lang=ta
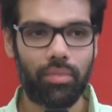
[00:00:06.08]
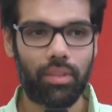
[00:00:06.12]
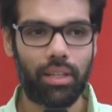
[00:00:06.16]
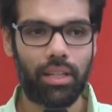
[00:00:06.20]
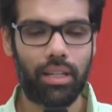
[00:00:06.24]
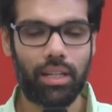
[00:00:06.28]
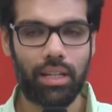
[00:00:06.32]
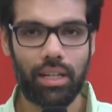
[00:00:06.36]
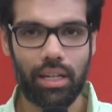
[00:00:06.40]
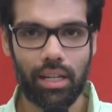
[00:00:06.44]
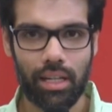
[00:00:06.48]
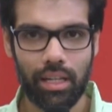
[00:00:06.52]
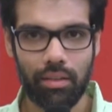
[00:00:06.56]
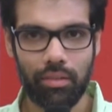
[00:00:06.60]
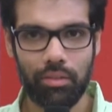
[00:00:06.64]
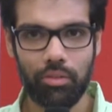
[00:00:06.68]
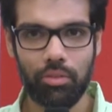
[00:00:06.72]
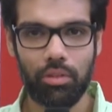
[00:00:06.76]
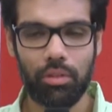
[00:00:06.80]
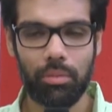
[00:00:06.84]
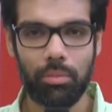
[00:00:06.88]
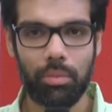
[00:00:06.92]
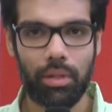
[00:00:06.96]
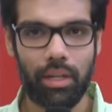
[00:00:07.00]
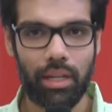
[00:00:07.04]
கெரியரில்
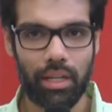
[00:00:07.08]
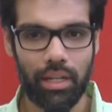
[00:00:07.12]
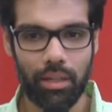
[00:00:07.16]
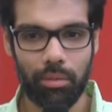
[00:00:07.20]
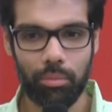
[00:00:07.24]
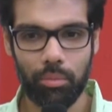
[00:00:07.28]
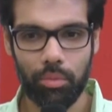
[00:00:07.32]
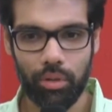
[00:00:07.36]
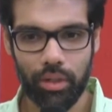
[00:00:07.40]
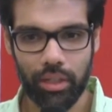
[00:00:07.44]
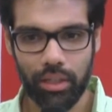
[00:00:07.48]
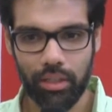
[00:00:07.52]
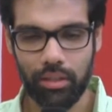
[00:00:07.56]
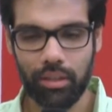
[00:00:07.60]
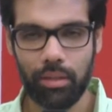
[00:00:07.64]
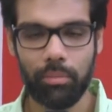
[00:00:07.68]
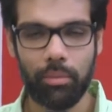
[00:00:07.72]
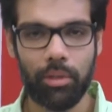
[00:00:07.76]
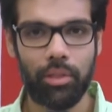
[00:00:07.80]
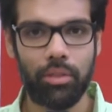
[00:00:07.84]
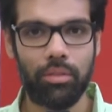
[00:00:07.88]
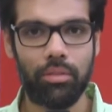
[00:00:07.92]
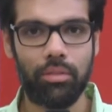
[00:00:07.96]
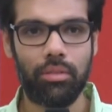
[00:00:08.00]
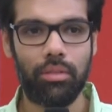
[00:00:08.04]
வந்து ஒரு பிரேக்கிங் பாயிண்ட்
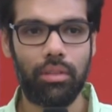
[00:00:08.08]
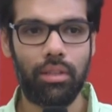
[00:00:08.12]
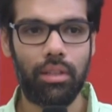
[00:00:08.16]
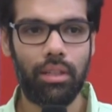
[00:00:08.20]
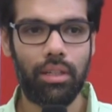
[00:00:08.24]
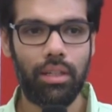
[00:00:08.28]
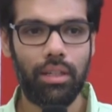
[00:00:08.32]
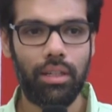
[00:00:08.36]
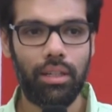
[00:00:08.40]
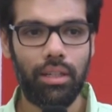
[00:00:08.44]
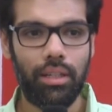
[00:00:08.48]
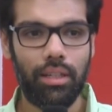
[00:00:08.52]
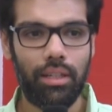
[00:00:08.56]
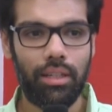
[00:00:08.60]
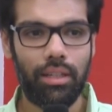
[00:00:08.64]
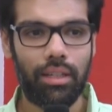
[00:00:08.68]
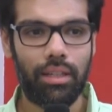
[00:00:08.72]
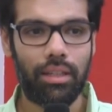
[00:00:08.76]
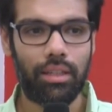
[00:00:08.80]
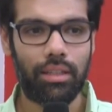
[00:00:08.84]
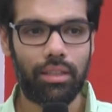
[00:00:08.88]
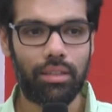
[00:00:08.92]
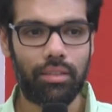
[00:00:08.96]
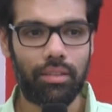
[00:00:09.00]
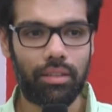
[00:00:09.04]
அமையும்
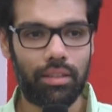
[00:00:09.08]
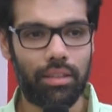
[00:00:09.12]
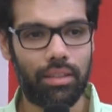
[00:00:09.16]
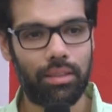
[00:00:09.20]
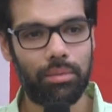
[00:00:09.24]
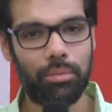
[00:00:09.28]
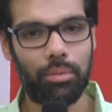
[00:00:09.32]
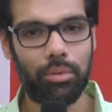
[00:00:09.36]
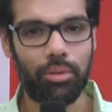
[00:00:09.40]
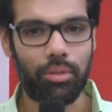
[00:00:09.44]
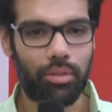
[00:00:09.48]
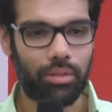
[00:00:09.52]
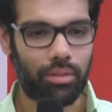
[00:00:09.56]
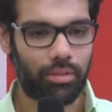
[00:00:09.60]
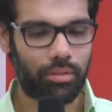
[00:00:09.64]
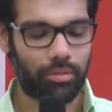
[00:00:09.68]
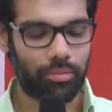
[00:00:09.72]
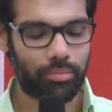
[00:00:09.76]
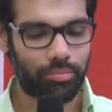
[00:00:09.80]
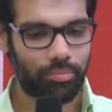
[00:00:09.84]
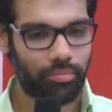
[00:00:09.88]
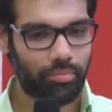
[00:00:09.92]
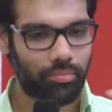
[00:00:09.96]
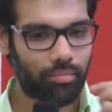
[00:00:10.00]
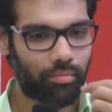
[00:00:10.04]
அது வந்து இப்போ ஒரு
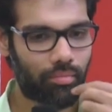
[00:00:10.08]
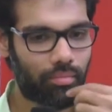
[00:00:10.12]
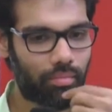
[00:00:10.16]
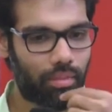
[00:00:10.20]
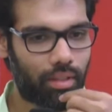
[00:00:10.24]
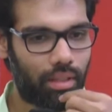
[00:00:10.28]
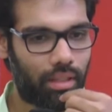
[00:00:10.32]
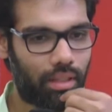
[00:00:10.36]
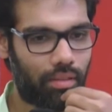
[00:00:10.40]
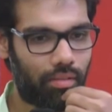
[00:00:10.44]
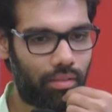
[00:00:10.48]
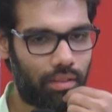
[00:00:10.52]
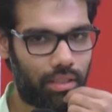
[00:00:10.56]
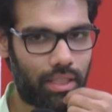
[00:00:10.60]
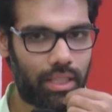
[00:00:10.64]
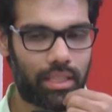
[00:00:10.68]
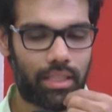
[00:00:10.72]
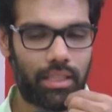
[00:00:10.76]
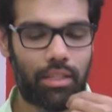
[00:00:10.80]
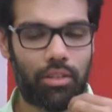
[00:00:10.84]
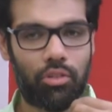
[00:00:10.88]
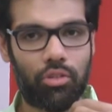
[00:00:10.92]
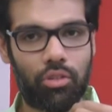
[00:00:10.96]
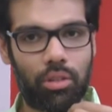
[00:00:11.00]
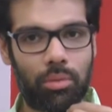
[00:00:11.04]
விஜய்
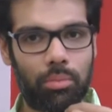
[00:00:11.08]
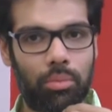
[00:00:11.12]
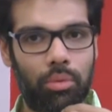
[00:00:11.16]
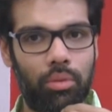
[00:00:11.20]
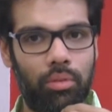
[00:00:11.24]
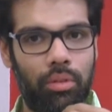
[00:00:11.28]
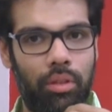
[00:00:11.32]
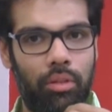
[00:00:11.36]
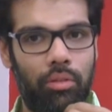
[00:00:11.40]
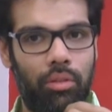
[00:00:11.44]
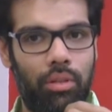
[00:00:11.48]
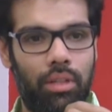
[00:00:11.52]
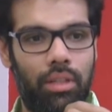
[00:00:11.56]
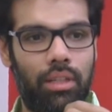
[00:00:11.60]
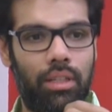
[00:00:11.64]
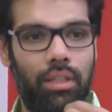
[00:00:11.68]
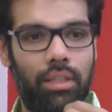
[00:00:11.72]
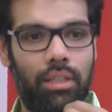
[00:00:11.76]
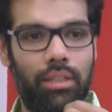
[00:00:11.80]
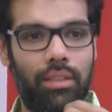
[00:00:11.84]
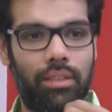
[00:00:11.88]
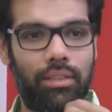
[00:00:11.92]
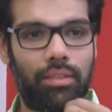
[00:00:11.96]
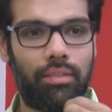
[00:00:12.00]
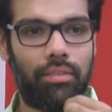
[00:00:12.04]
சாருக்கு ஒரு பூவே
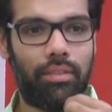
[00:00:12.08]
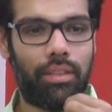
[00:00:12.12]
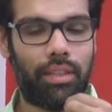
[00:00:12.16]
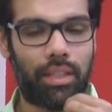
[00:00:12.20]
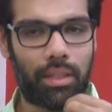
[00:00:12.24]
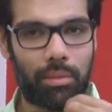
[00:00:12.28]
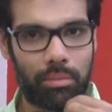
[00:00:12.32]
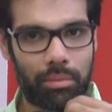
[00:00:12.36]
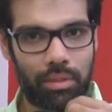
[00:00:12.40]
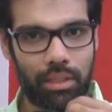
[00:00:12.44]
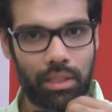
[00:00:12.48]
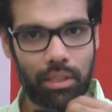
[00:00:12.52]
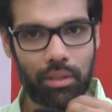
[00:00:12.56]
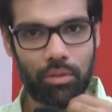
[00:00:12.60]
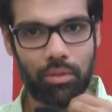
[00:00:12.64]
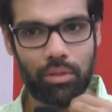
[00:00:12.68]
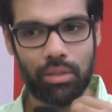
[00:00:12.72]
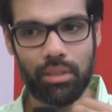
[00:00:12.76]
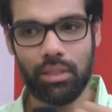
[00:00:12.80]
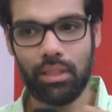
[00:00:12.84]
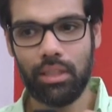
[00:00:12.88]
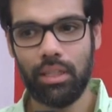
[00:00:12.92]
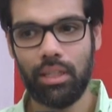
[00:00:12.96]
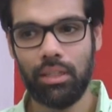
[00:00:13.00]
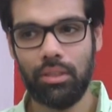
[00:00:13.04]
உனக்காக விக்ரம் சாருக்கு
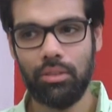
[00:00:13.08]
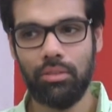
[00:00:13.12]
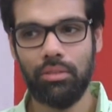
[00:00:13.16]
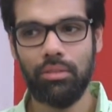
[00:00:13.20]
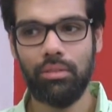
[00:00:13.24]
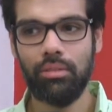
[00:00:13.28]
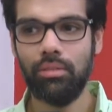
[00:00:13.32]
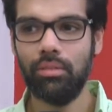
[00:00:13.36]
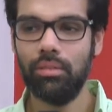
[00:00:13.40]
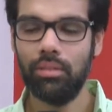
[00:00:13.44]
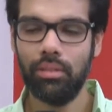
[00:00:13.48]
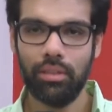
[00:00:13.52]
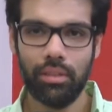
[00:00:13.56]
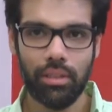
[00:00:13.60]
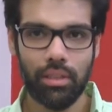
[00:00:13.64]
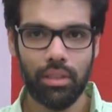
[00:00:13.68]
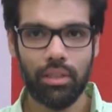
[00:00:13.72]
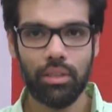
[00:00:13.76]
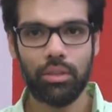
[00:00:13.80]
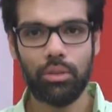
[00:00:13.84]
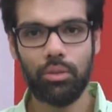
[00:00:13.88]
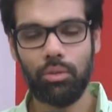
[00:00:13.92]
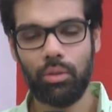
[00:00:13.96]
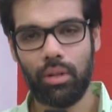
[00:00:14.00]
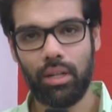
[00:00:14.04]
ஒரு சேது
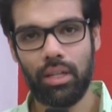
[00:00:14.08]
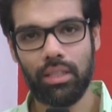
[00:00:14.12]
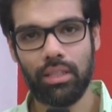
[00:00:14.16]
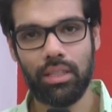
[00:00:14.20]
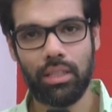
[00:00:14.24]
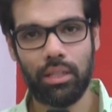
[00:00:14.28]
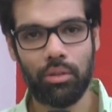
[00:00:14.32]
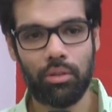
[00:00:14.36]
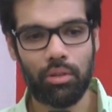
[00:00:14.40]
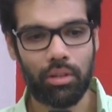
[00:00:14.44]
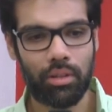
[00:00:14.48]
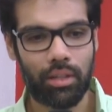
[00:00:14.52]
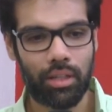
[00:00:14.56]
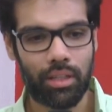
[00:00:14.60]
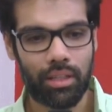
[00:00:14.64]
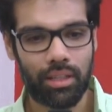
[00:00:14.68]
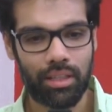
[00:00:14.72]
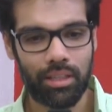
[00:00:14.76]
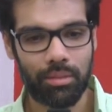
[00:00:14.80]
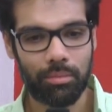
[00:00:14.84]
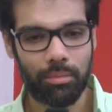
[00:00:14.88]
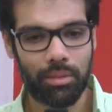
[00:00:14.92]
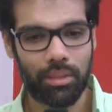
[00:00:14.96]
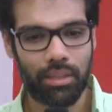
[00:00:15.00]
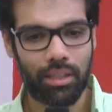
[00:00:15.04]
சூர்யா சாருக்கு ஒரு
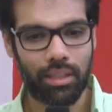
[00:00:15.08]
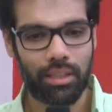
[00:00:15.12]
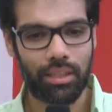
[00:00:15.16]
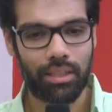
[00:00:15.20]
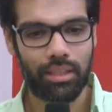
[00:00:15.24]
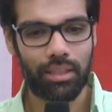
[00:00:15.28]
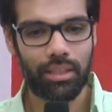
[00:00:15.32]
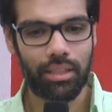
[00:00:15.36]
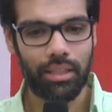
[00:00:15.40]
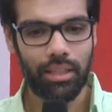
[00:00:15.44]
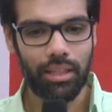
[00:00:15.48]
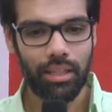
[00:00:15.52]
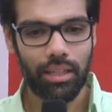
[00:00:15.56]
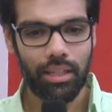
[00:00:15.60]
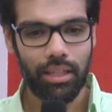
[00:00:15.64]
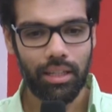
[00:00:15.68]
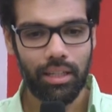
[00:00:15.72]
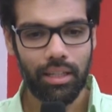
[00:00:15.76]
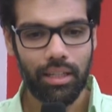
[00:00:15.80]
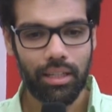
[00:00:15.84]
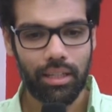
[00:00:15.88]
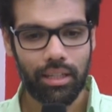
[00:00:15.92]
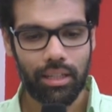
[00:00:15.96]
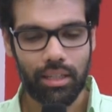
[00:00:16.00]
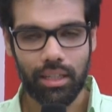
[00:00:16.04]
நந்தா மாதிரி
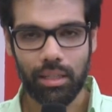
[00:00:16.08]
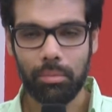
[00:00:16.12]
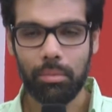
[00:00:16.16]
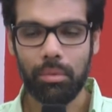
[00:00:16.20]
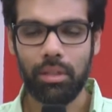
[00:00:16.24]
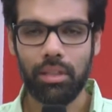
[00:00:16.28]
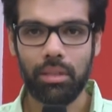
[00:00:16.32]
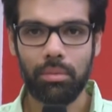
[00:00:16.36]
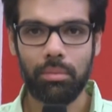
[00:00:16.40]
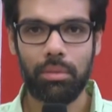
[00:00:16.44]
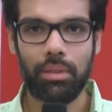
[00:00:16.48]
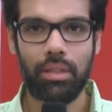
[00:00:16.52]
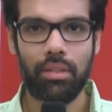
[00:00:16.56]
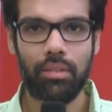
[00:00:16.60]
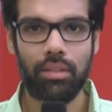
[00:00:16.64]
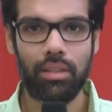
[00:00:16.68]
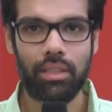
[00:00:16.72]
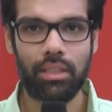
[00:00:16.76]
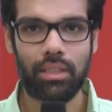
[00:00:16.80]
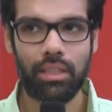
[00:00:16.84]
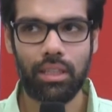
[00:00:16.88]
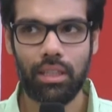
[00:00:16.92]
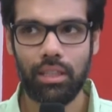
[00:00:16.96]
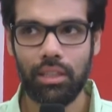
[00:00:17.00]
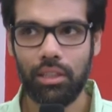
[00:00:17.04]
கண்டிப்பாக இந்த படம்
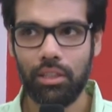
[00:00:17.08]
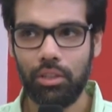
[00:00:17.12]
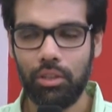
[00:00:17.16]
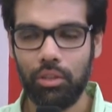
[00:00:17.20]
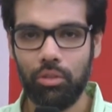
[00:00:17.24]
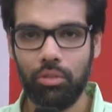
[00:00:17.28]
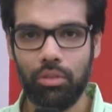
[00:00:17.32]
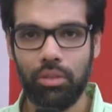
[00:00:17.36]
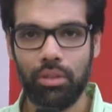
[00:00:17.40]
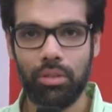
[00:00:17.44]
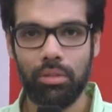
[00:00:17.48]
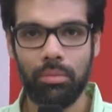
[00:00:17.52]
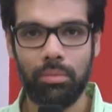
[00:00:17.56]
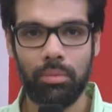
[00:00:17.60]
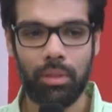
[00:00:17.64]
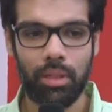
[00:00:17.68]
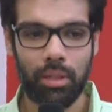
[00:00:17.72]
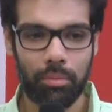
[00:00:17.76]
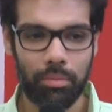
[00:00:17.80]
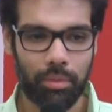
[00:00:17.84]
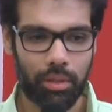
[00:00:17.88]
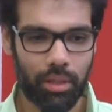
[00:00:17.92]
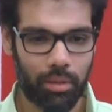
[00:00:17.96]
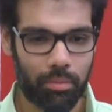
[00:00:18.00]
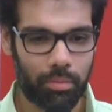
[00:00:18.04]
வந்து சாந்தனுக்கு ஒரு
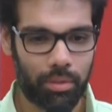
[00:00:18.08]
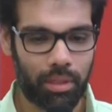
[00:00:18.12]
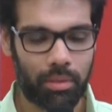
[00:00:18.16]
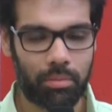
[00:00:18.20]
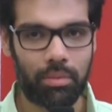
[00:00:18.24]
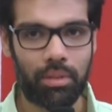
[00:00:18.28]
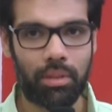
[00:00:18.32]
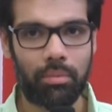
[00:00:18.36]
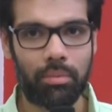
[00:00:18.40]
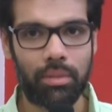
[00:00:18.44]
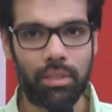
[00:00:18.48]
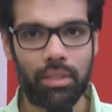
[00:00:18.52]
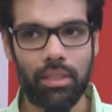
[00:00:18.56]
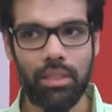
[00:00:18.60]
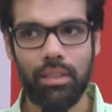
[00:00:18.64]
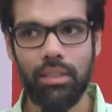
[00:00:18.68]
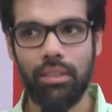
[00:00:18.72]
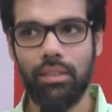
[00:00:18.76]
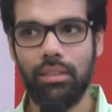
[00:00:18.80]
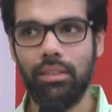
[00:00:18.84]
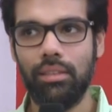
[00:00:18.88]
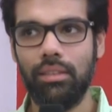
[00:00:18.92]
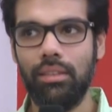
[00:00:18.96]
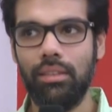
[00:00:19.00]
மிகப்பெரிய படமாக அமைஞ்சிருக்கு